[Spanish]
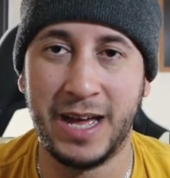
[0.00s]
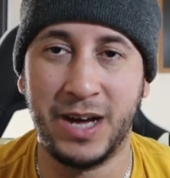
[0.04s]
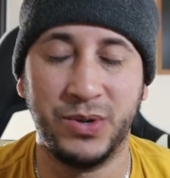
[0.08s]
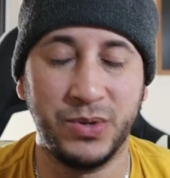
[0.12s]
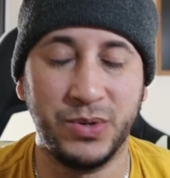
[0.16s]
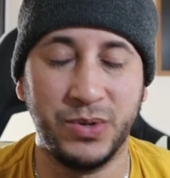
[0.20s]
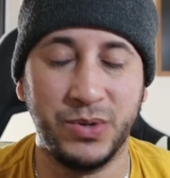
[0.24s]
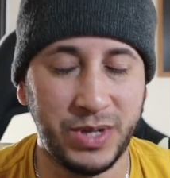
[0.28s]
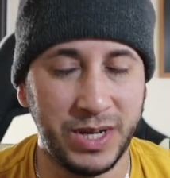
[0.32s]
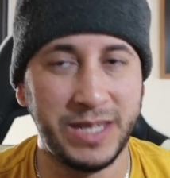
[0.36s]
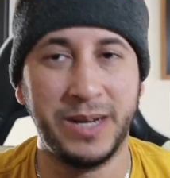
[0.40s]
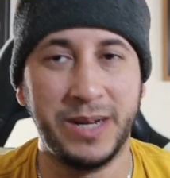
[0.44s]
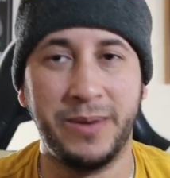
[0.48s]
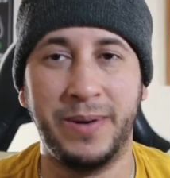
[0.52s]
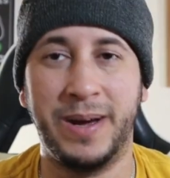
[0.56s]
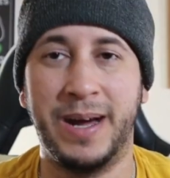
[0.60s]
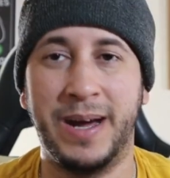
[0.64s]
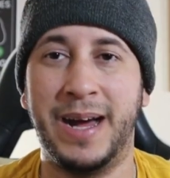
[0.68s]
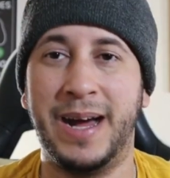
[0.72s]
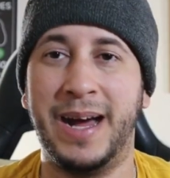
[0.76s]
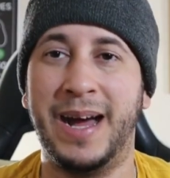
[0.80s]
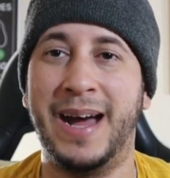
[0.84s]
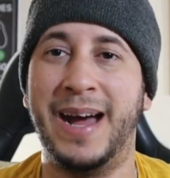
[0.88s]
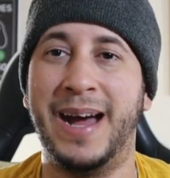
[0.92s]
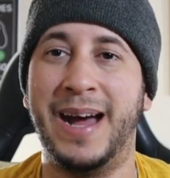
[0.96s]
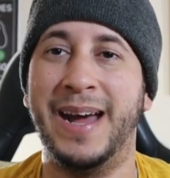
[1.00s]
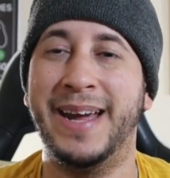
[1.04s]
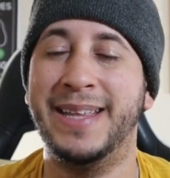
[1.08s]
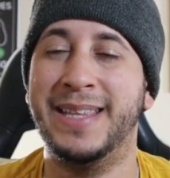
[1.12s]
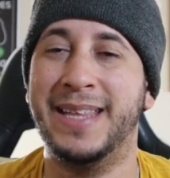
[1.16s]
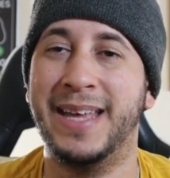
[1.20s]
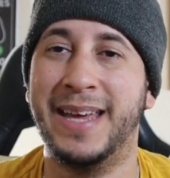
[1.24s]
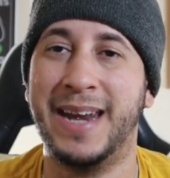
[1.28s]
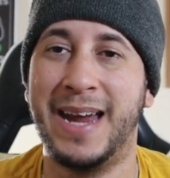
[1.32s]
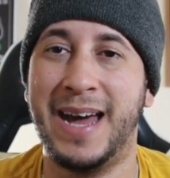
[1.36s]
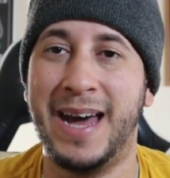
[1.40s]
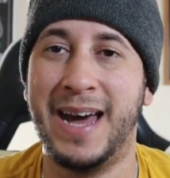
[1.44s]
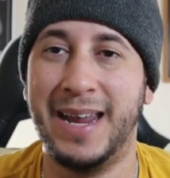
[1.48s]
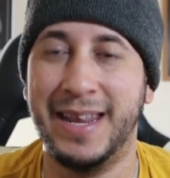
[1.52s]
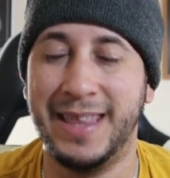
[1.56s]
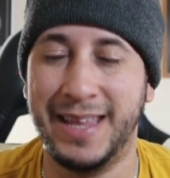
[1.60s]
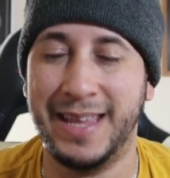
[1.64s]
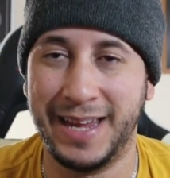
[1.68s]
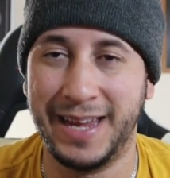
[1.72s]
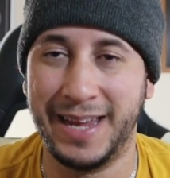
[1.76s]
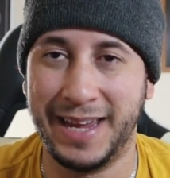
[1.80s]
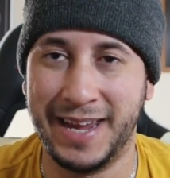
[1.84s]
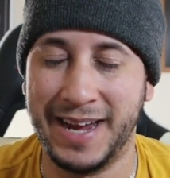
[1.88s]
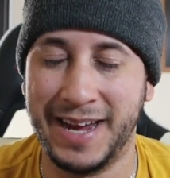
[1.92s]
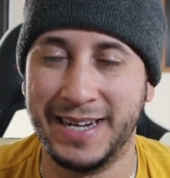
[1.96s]
usted se va a enterar de
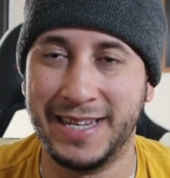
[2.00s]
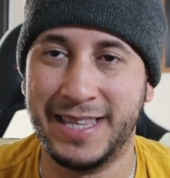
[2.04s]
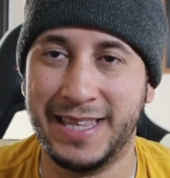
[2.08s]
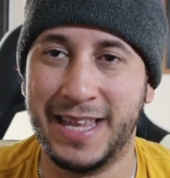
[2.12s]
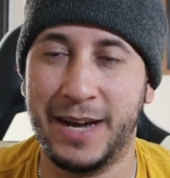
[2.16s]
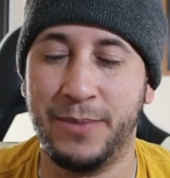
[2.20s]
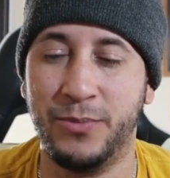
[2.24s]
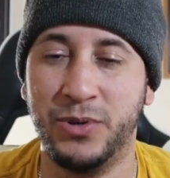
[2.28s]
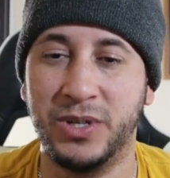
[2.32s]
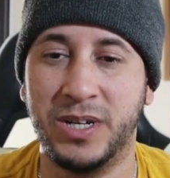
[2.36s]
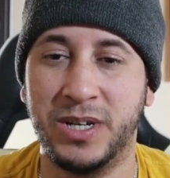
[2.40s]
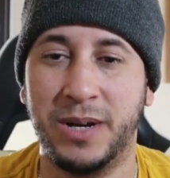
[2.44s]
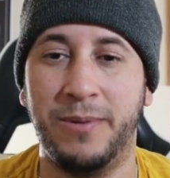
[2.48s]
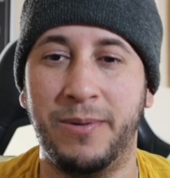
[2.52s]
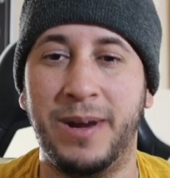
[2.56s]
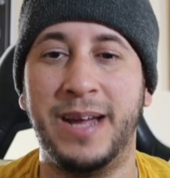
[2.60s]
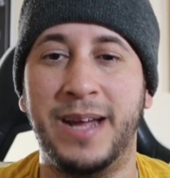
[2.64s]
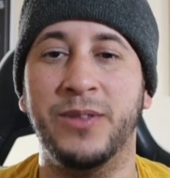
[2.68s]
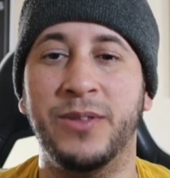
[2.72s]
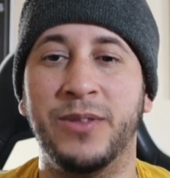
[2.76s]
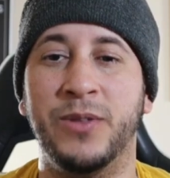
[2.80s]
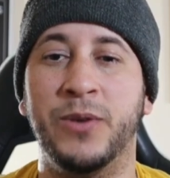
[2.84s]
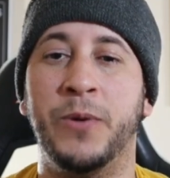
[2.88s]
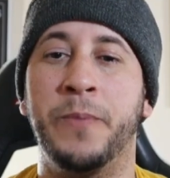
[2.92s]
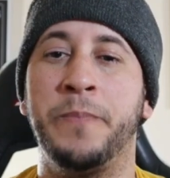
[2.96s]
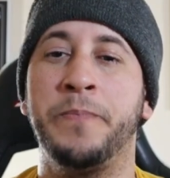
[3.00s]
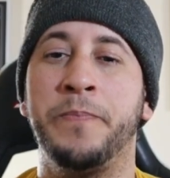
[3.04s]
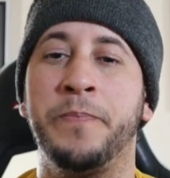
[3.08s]
quién estamos hablando.